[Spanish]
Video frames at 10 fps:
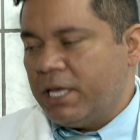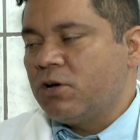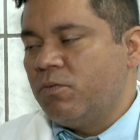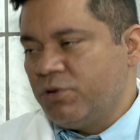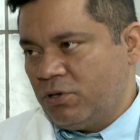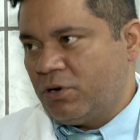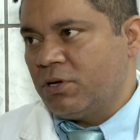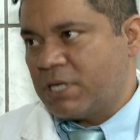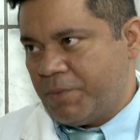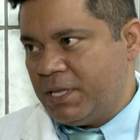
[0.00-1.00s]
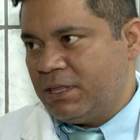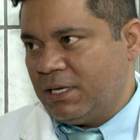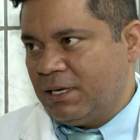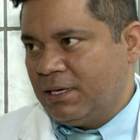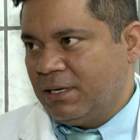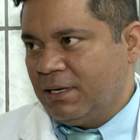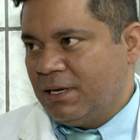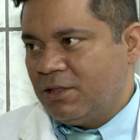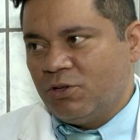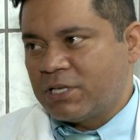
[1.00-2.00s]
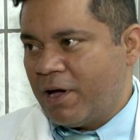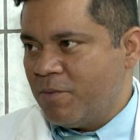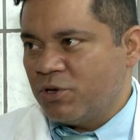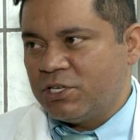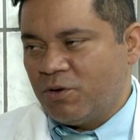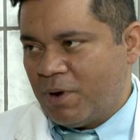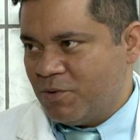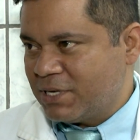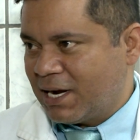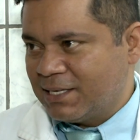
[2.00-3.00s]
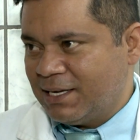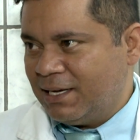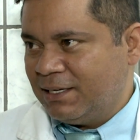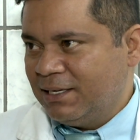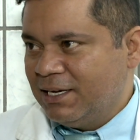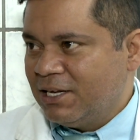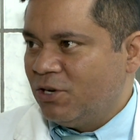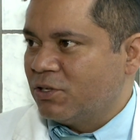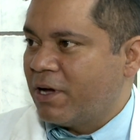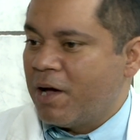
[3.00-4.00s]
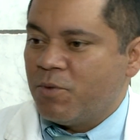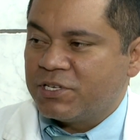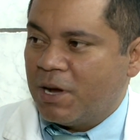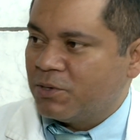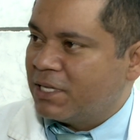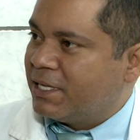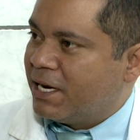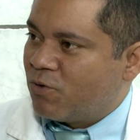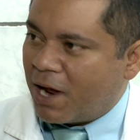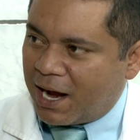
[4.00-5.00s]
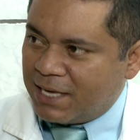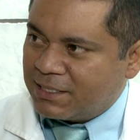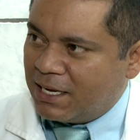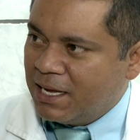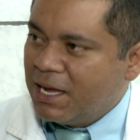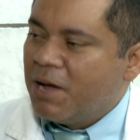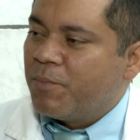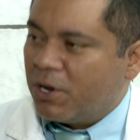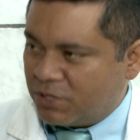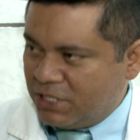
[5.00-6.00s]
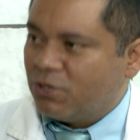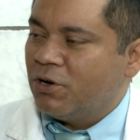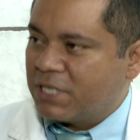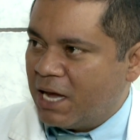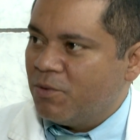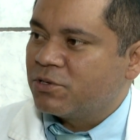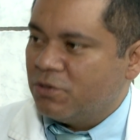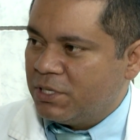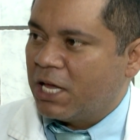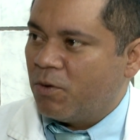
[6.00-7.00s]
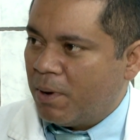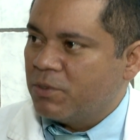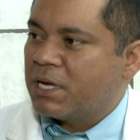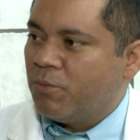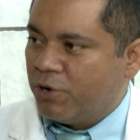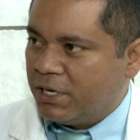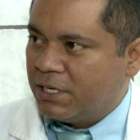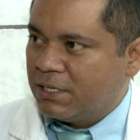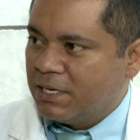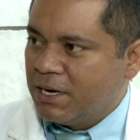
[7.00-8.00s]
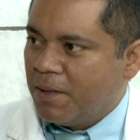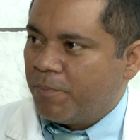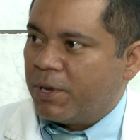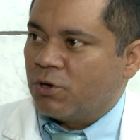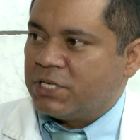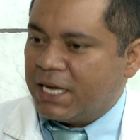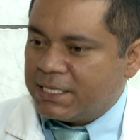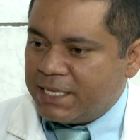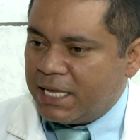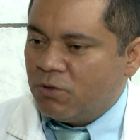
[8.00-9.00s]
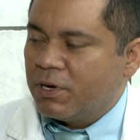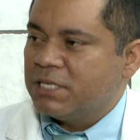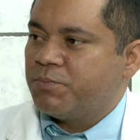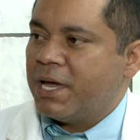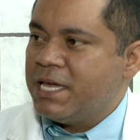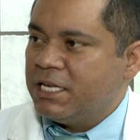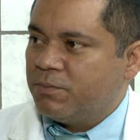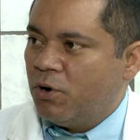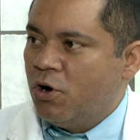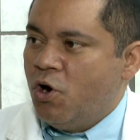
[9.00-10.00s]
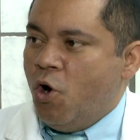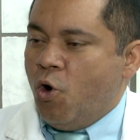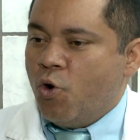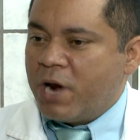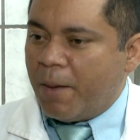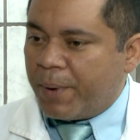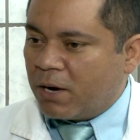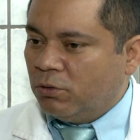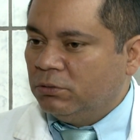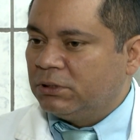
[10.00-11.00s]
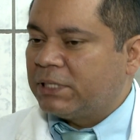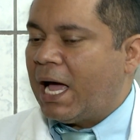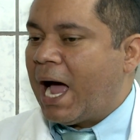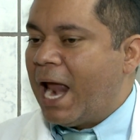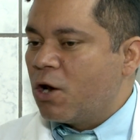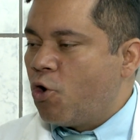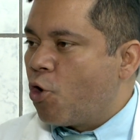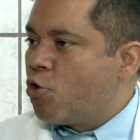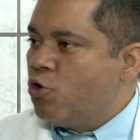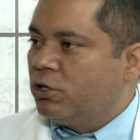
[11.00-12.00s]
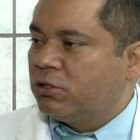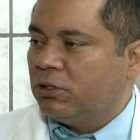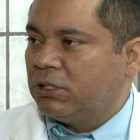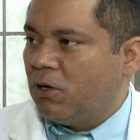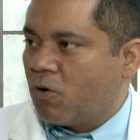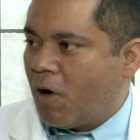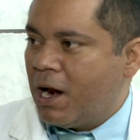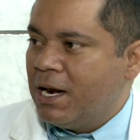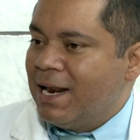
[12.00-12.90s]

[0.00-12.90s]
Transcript: digo muy dolorosamente, no sabemos si nos vamos a casar, no sabemos si vamos a tener una casa, pero sí todos sabemos que un día nos vamos a morir. Pero sigue siendo un espejismo, una pregunta, algo oculto de lo cual